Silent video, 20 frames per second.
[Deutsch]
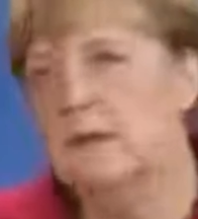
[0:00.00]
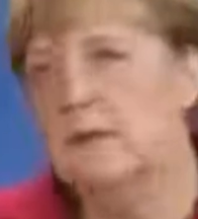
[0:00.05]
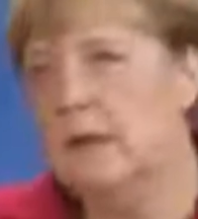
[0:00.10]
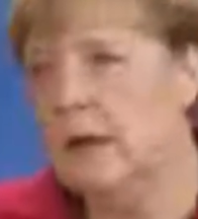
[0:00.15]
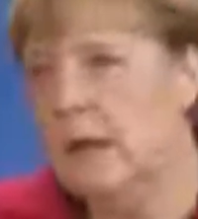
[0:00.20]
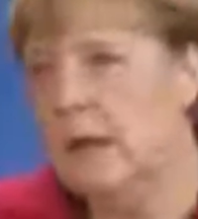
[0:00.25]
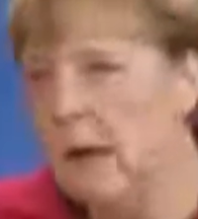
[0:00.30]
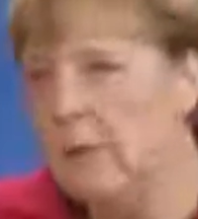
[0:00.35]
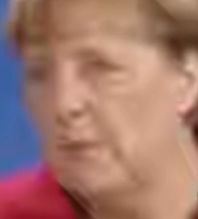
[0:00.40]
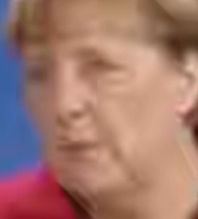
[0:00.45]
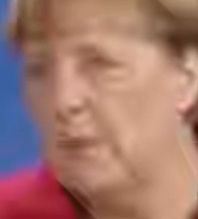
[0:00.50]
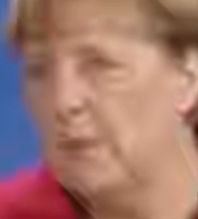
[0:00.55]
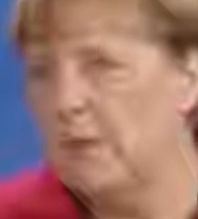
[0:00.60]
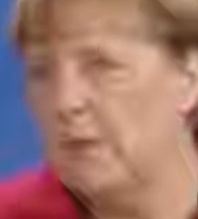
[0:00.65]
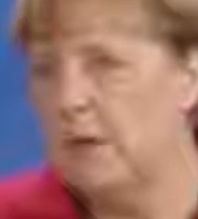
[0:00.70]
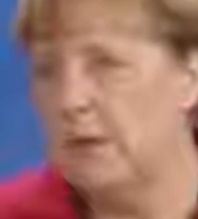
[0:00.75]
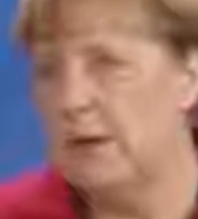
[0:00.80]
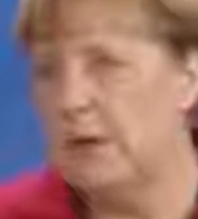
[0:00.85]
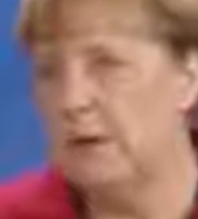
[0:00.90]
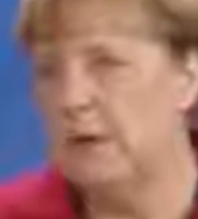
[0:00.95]
den
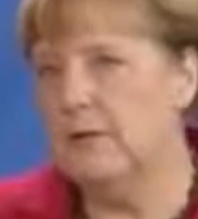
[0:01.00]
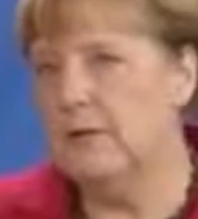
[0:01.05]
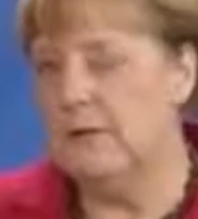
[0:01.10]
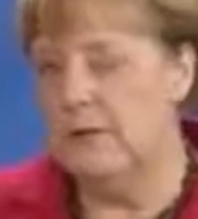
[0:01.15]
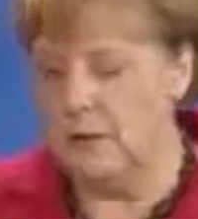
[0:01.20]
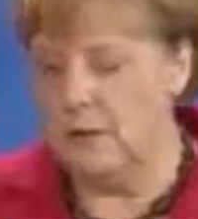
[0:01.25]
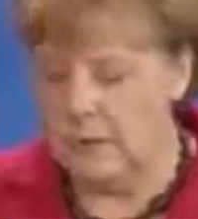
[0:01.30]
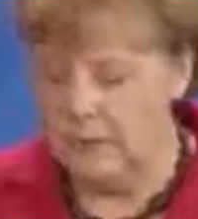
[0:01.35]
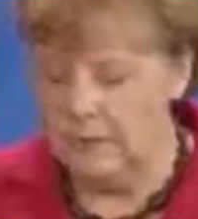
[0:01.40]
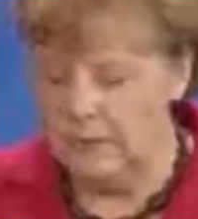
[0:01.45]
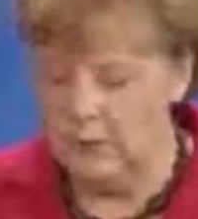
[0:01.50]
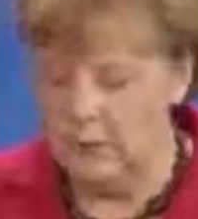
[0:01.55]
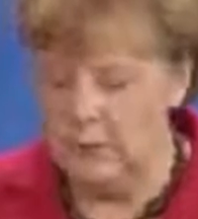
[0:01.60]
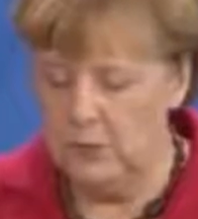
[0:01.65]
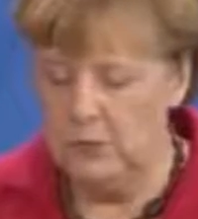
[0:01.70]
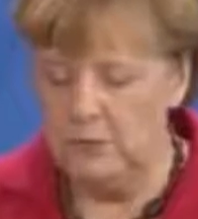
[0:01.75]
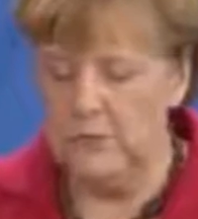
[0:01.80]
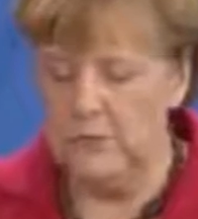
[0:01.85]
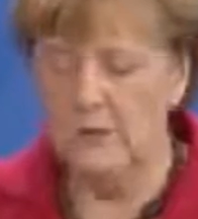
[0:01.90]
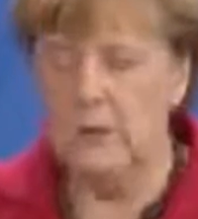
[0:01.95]
Kampf gegen
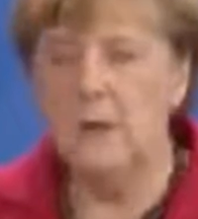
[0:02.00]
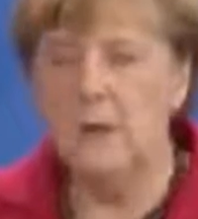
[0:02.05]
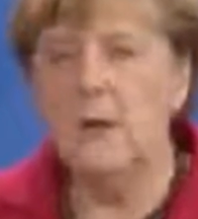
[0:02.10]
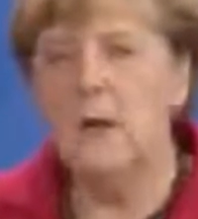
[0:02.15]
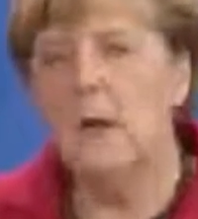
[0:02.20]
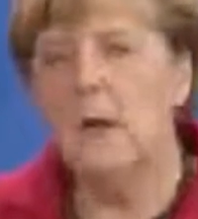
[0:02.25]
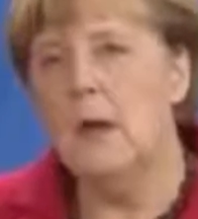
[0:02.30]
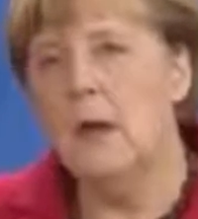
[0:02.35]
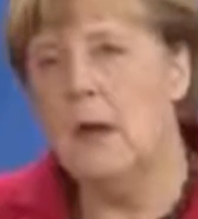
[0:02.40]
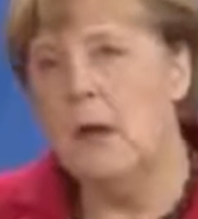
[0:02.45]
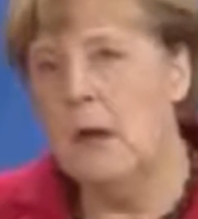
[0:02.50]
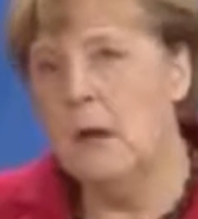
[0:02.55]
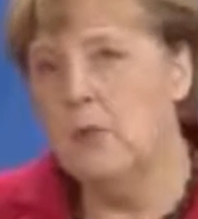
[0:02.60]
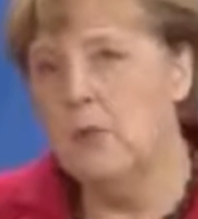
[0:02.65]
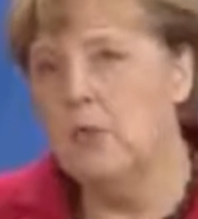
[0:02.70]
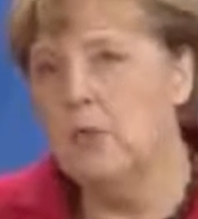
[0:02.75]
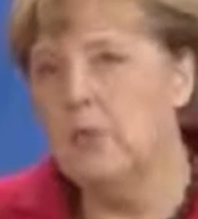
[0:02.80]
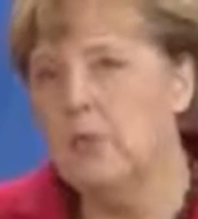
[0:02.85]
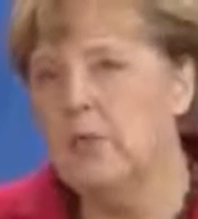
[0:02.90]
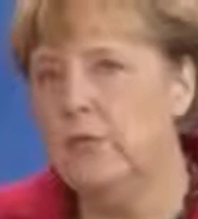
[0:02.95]
Terrorismus,
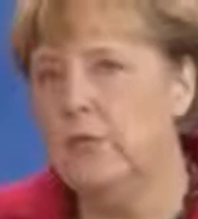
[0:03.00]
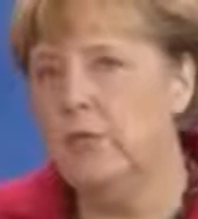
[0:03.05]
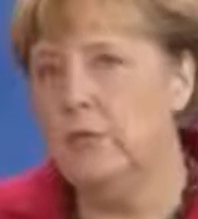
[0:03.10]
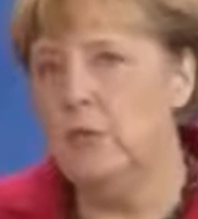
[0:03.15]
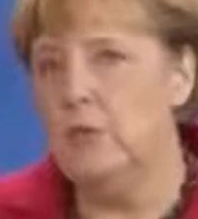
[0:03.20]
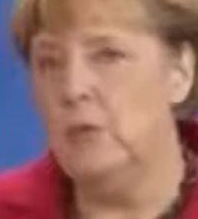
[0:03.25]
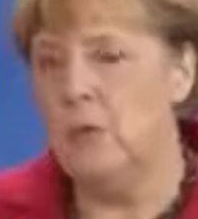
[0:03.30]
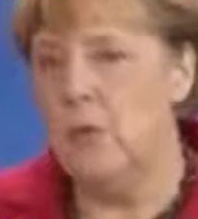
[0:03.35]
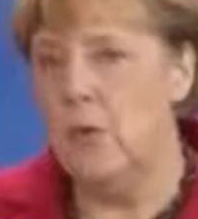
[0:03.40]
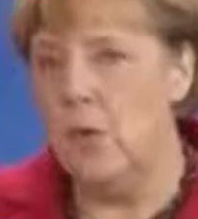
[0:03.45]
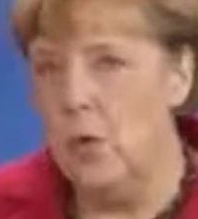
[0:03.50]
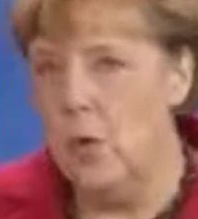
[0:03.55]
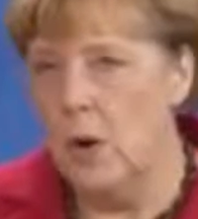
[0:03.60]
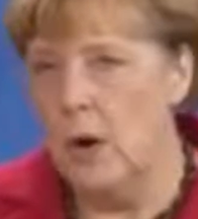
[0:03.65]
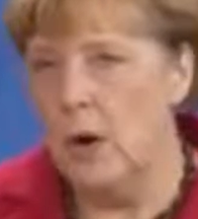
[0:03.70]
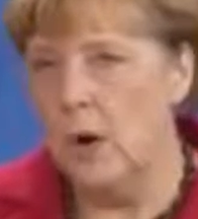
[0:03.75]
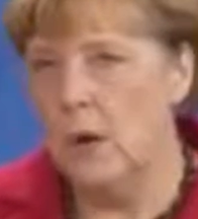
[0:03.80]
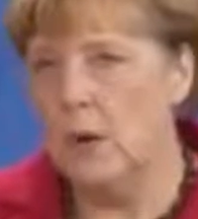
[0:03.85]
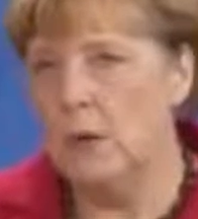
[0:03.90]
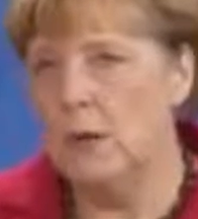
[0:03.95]
Armut,
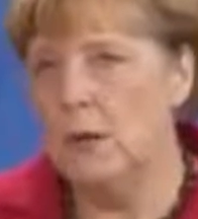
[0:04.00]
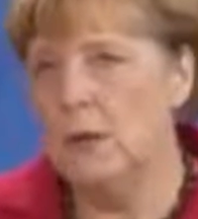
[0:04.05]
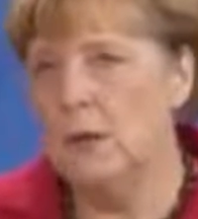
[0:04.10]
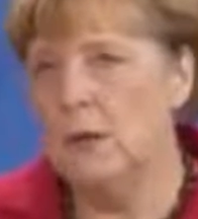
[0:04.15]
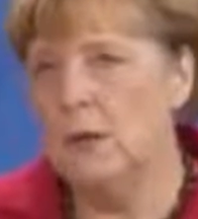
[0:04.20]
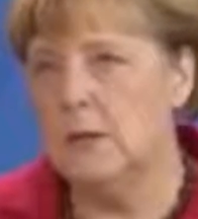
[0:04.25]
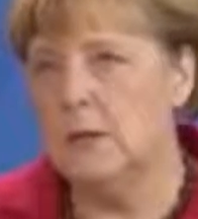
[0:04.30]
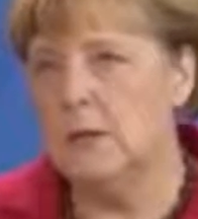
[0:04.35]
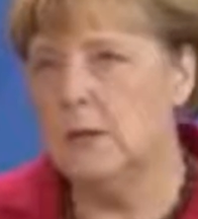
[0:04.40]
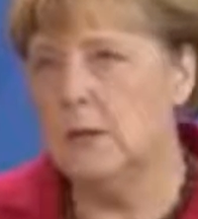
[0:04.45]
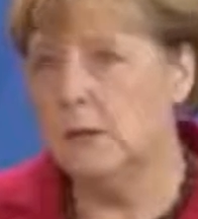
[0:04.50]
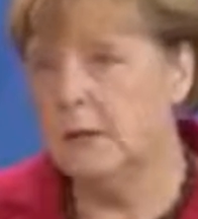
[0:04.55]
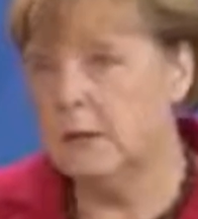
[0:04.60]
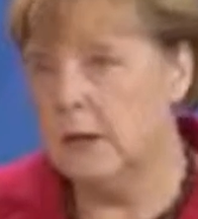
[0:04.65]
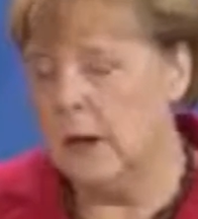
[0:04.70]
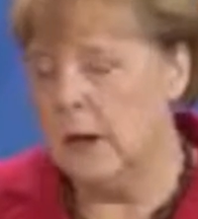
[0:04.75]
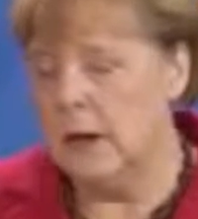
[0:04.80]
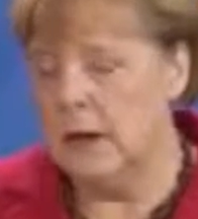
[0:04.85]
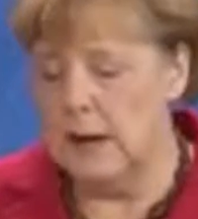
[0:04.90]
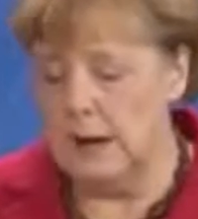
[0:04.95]
Hunger und
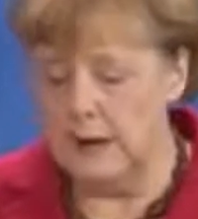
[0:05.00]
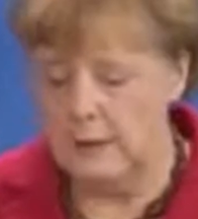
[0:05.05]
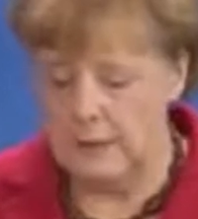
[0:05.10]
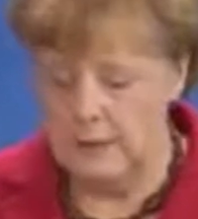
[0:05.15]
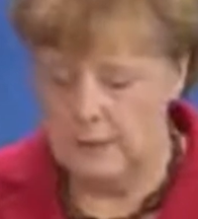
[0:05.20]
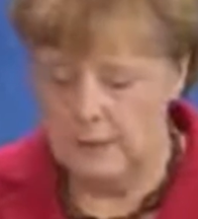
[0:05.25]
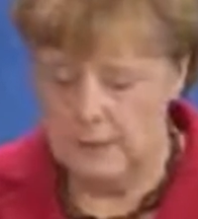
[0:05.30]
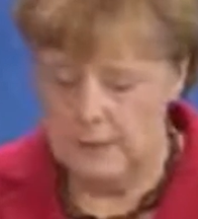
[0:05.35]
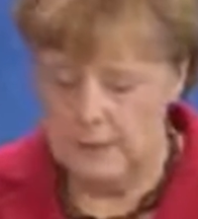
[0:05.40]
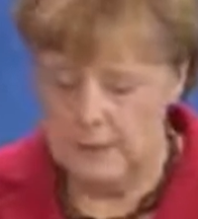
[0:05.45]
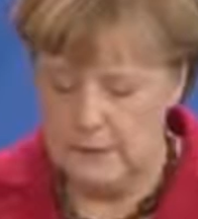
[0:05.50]
Krankheiten,